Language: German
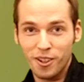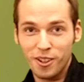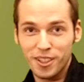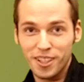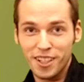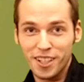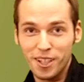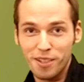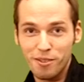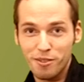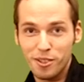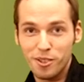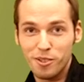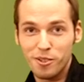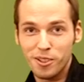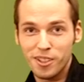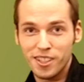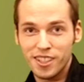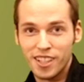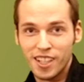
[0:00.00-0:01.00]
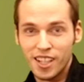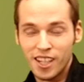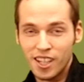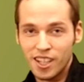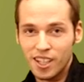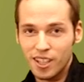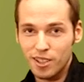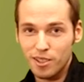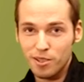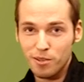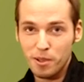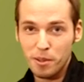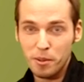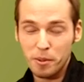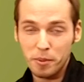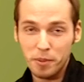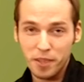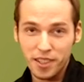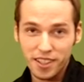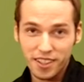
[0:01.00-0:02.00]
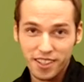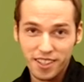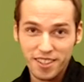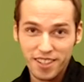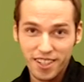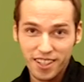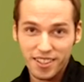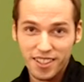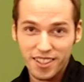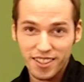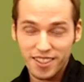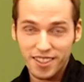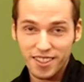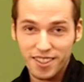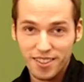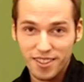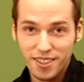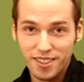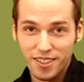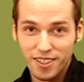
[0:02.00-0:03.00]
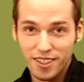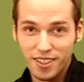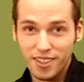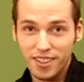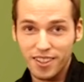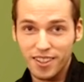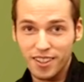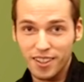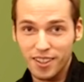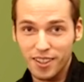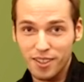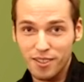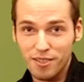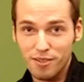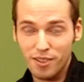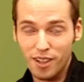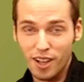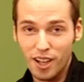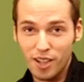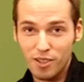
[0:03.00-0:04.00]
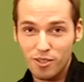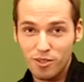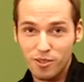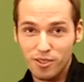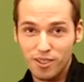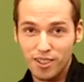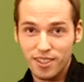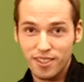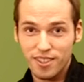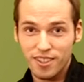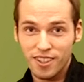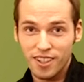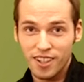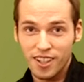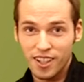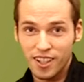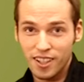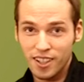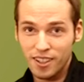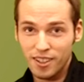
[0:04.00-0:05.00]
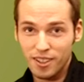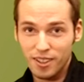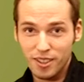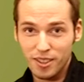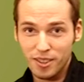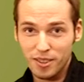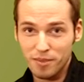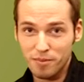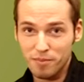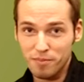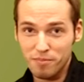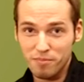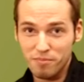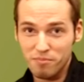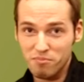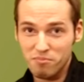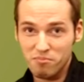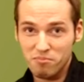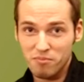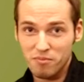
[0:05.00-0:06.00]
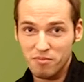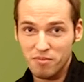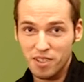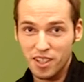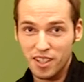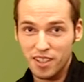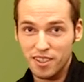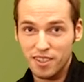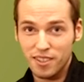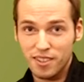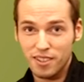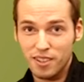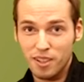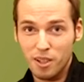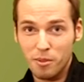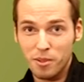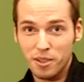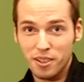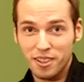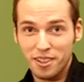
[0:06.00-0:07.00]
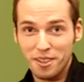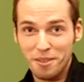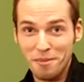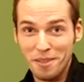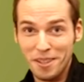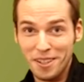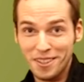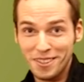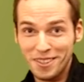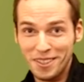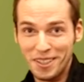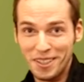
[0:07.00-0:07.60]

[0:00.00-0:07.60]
Originalfiguren. Also wenn man mir nicht gesagt hätte, dass das hier die äh, Verarschung ist, ähm, hätte ich es, glaube ich, nicht gemerkt.